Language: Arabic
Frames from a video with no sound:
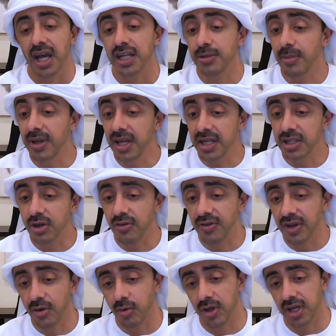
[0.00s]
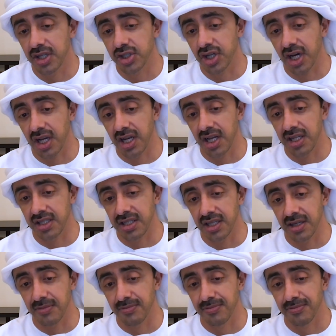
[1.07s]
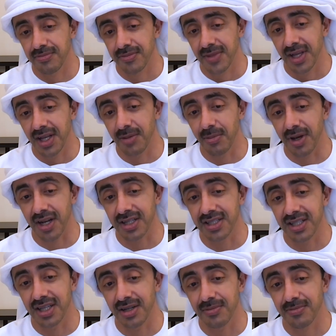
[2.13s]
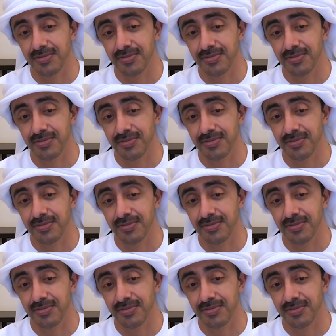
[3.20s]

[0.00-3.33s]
أتمنى التوفيق والنجاح للأندية الإماراتية